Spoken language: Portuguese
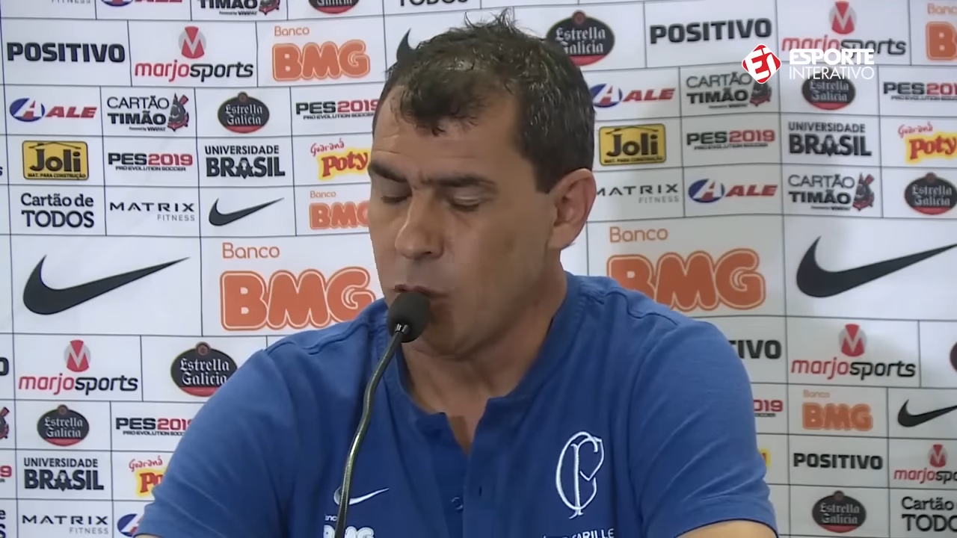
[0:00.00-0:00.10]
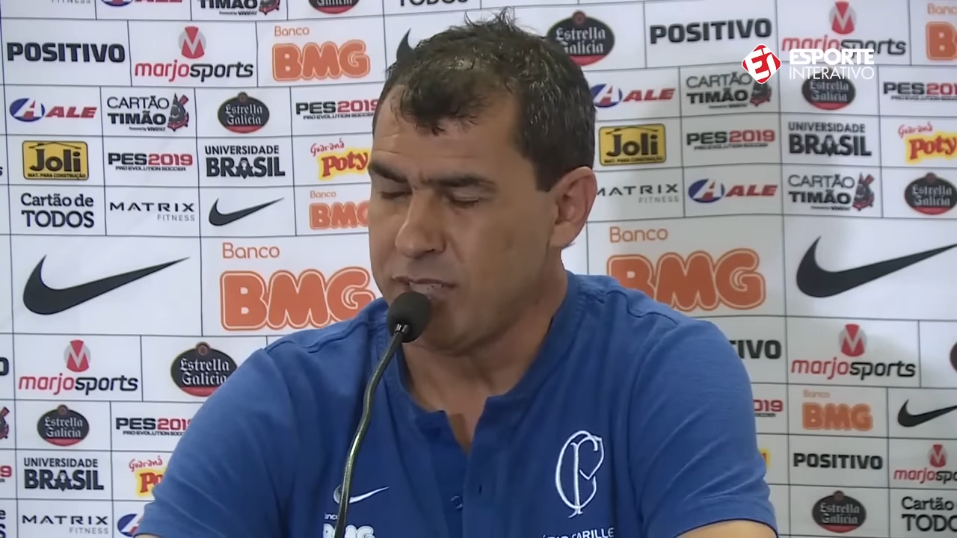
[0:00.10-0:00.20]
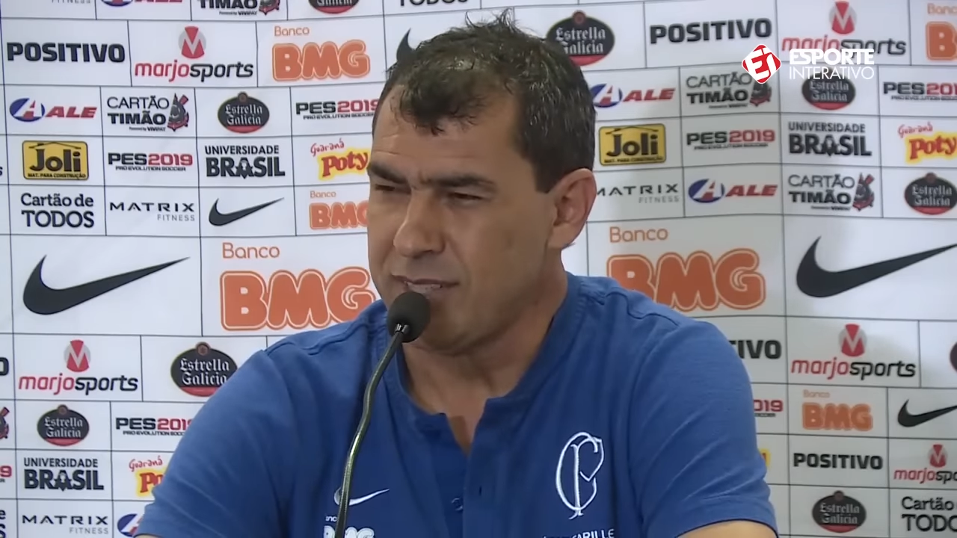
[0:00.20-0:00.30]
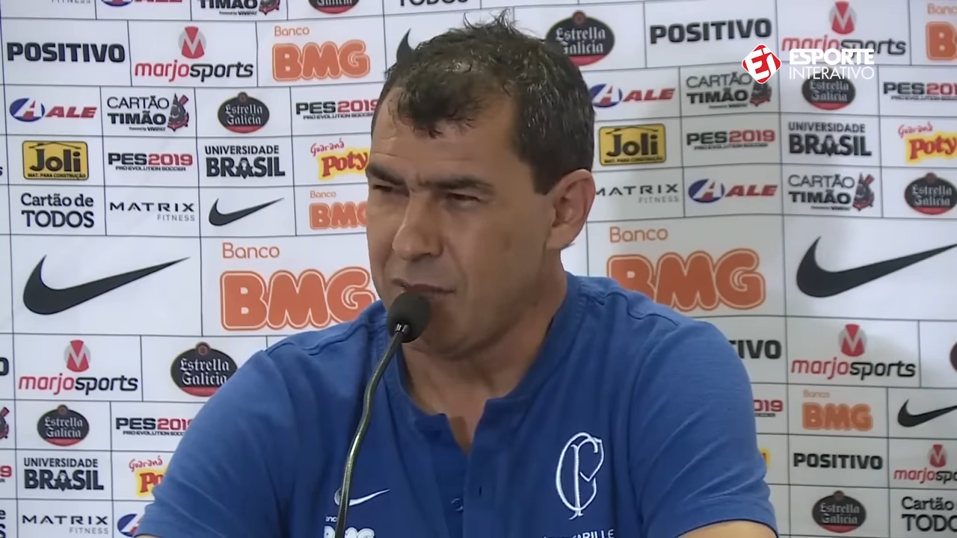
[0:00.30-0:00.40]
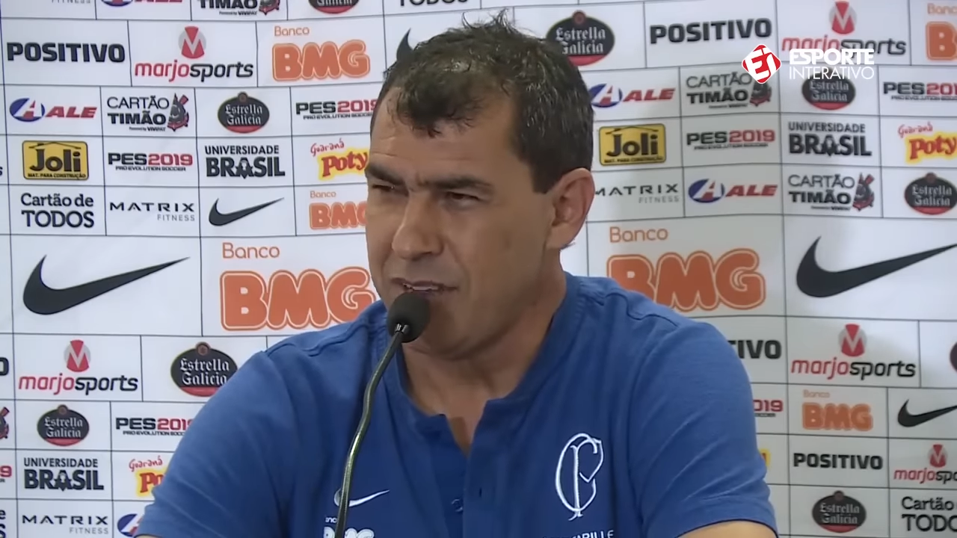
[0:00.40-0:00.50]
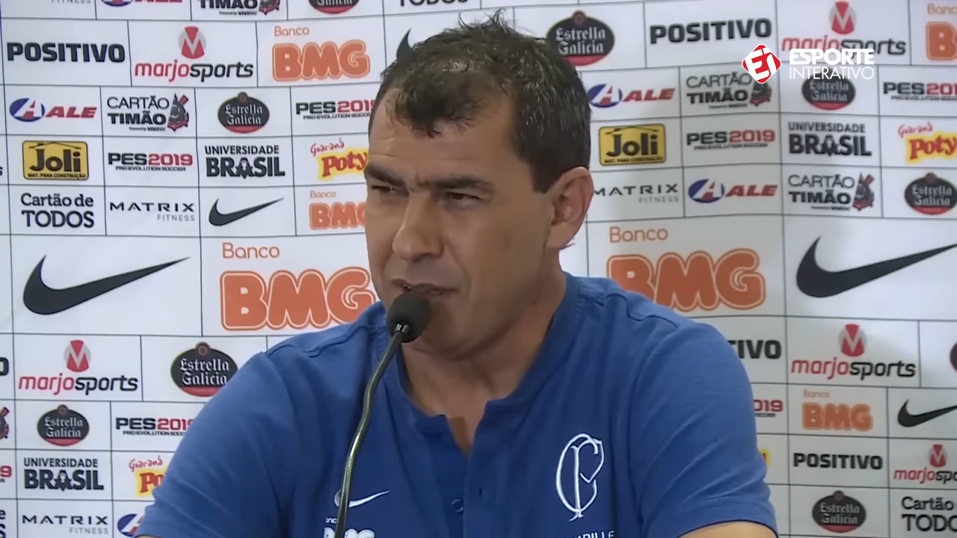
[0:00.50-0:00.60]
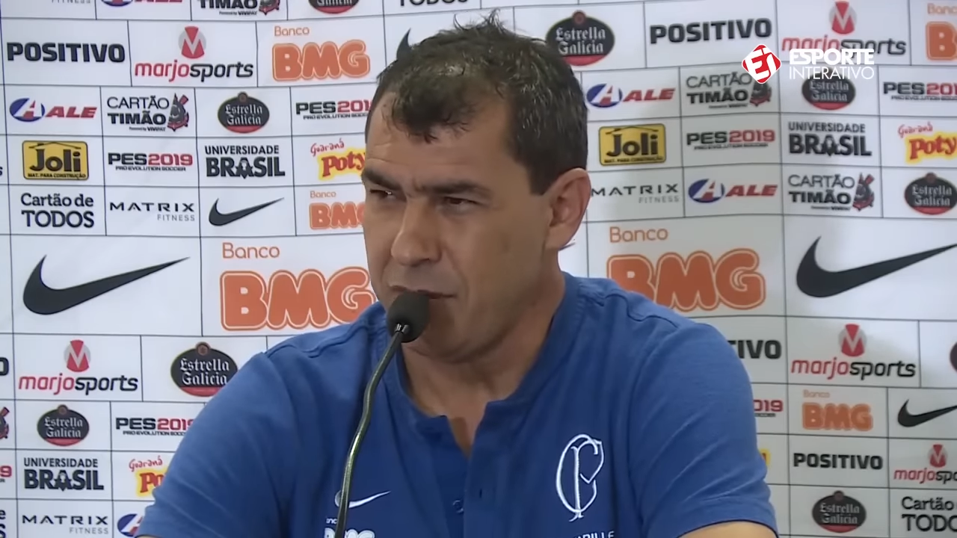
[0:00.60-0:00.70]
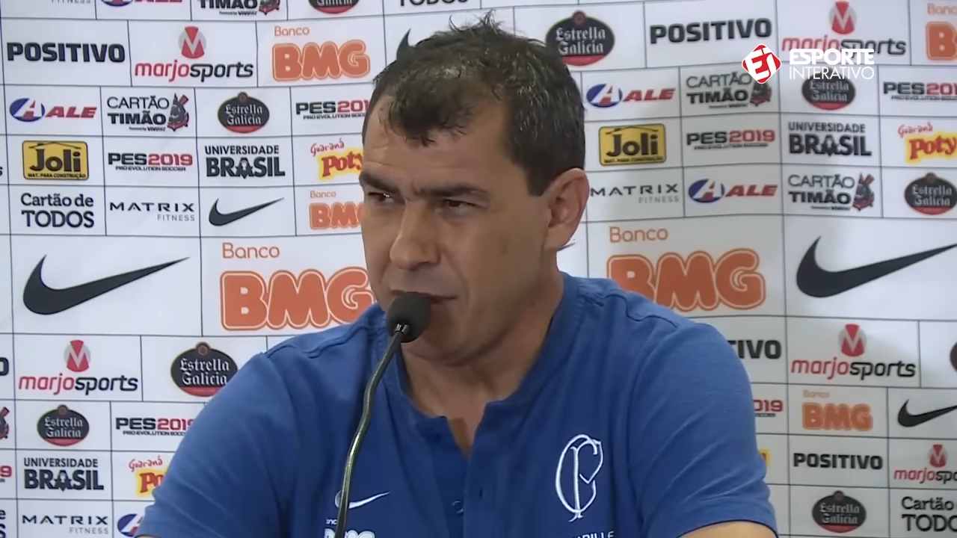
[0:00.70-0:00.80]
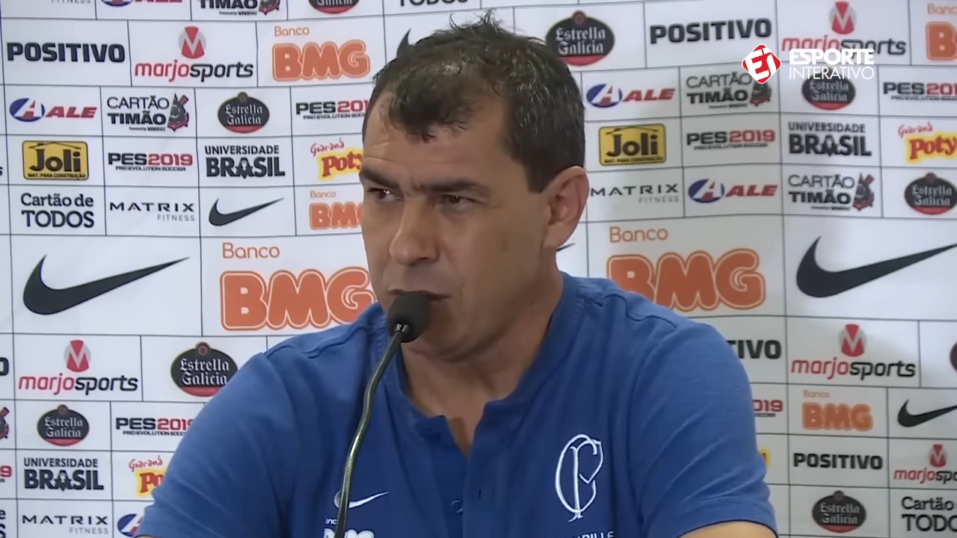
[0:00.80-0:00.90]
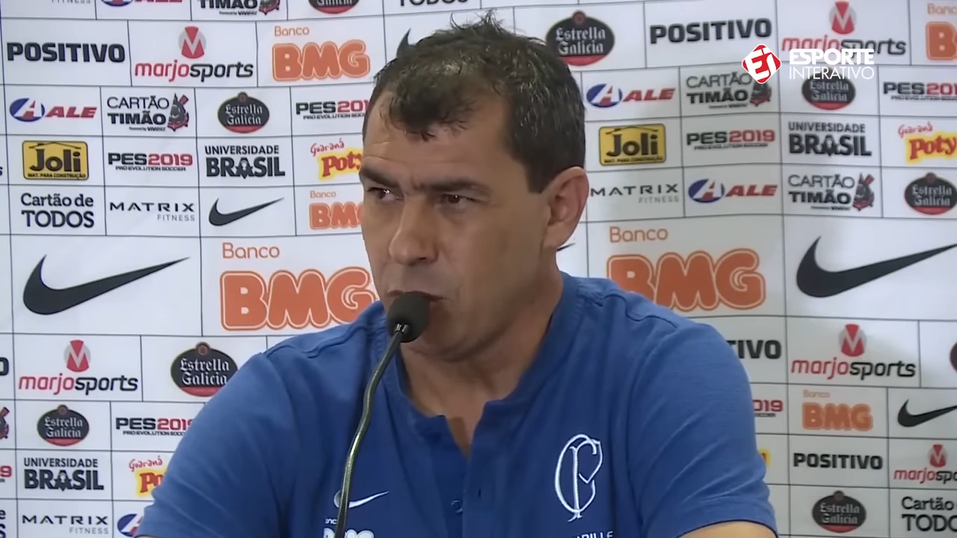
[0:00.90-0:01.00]
eu estava na
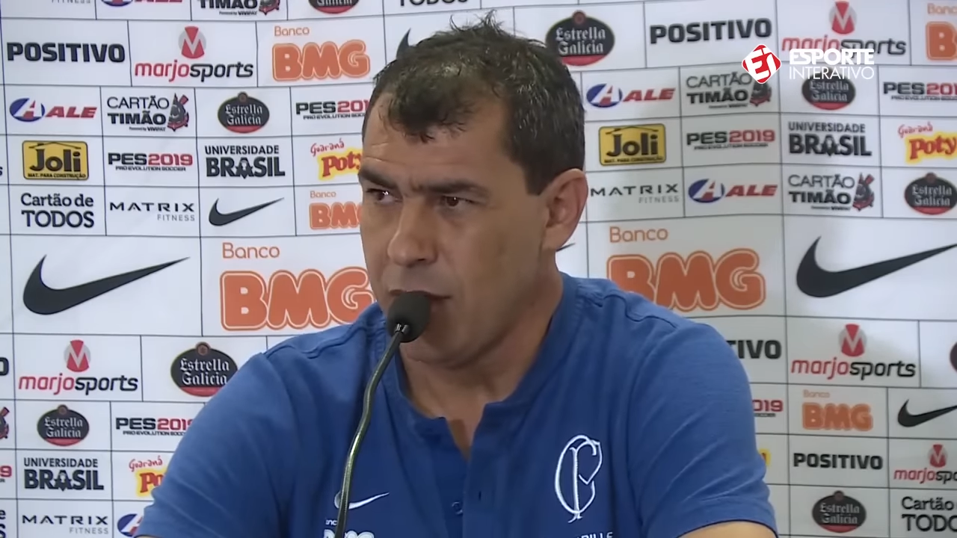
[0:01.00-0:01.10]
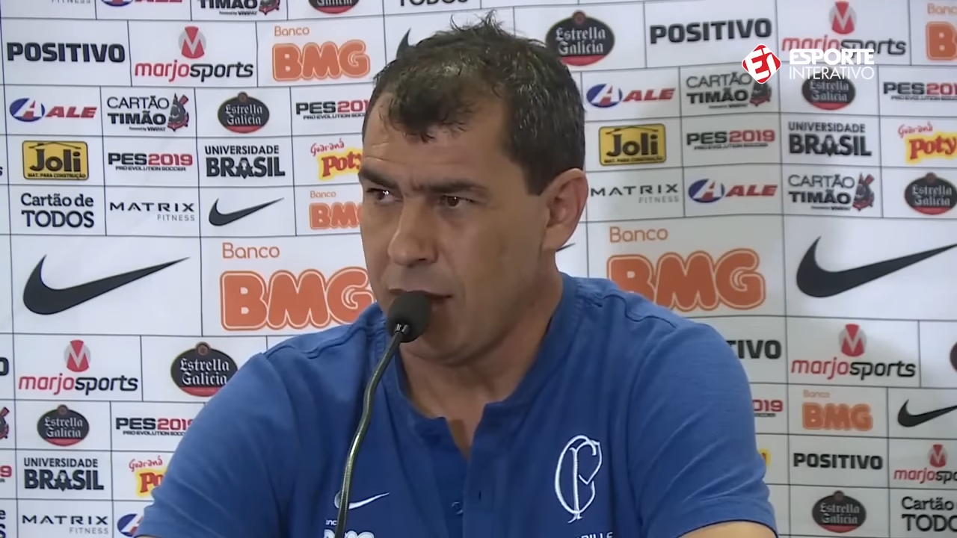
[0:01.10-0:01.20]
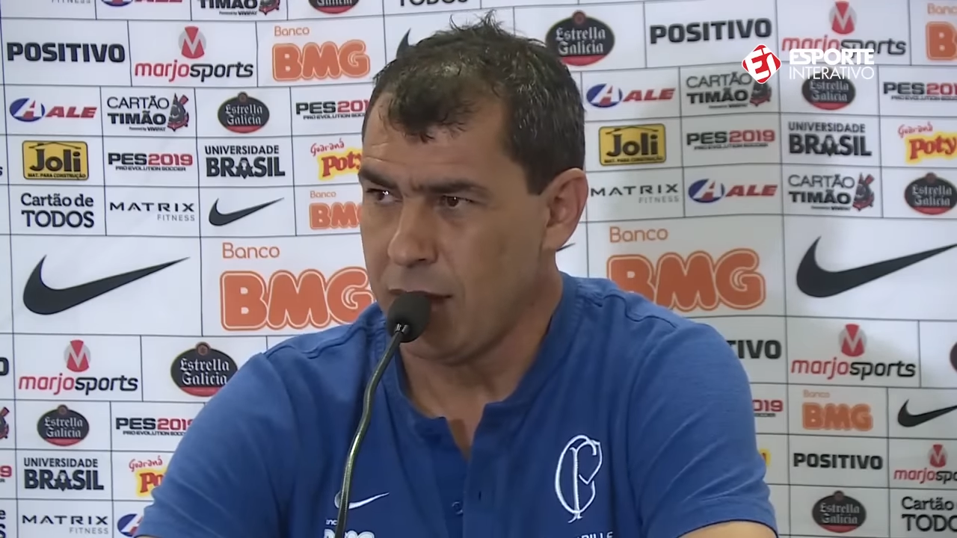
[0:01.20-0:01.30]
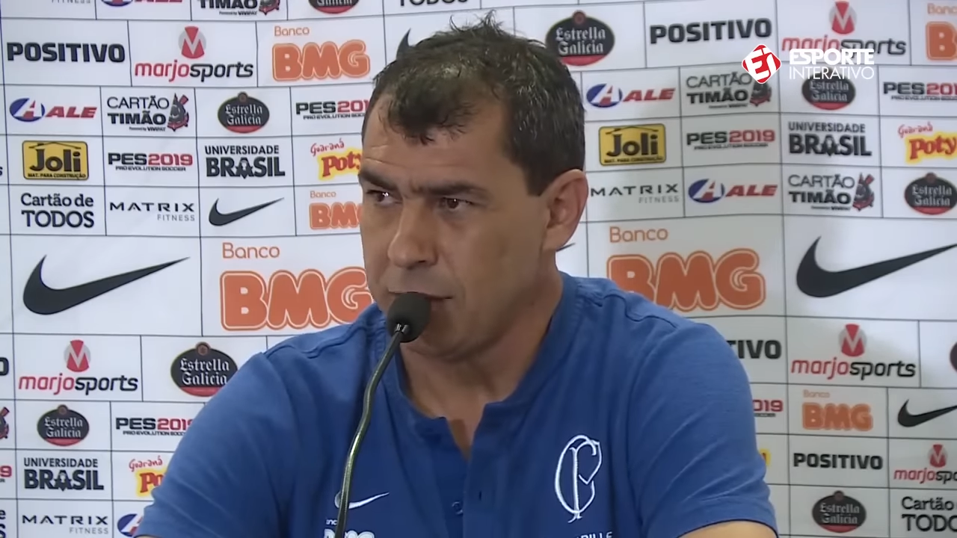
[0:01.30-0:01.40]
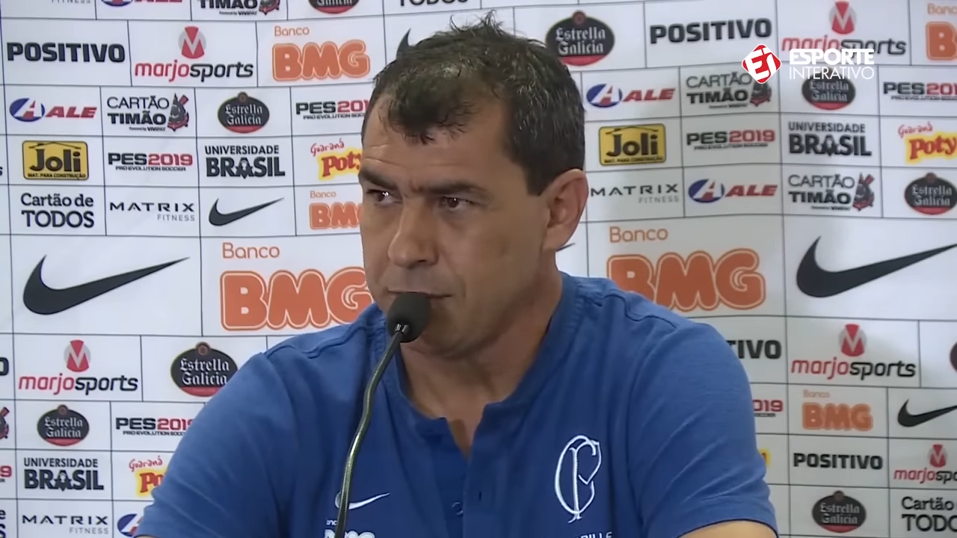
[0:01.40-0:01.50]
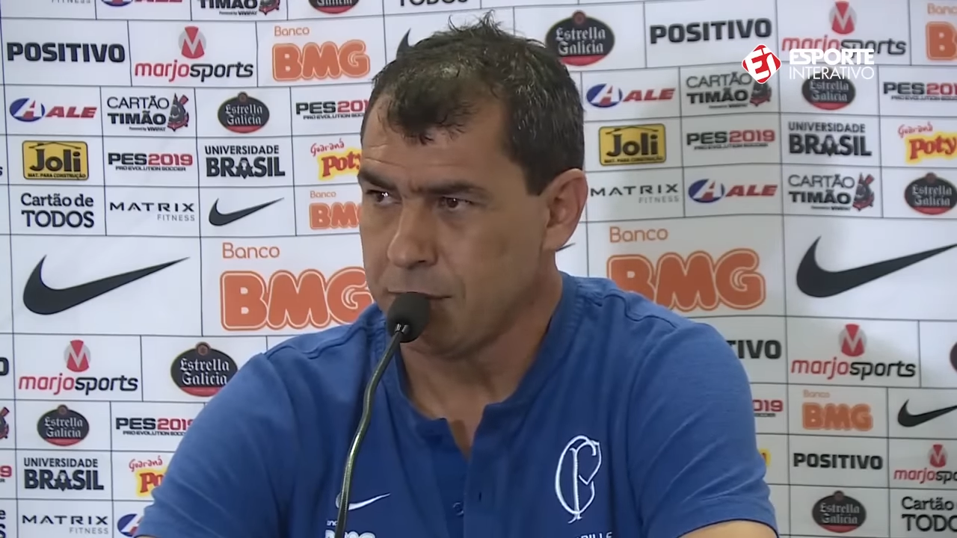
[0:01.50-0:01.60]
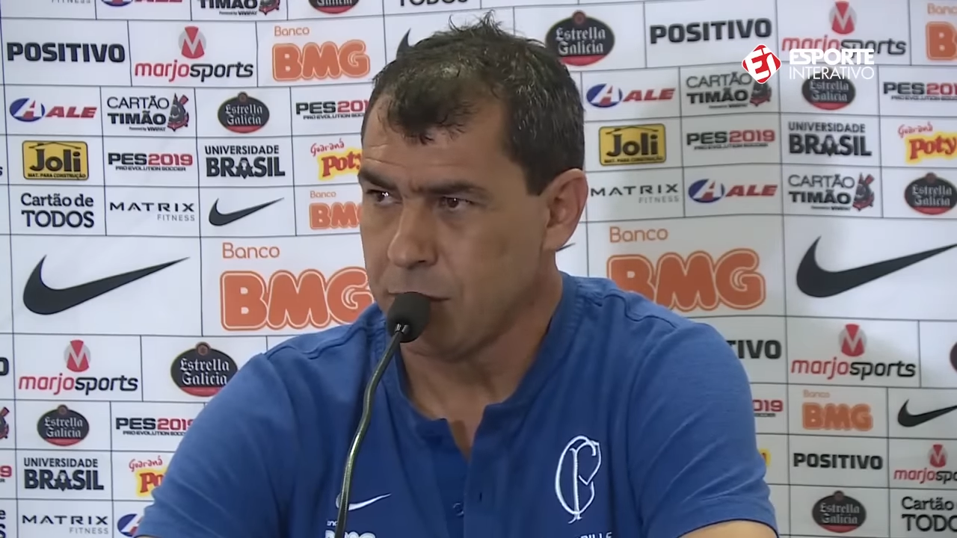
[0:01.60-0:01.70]
Venezuela,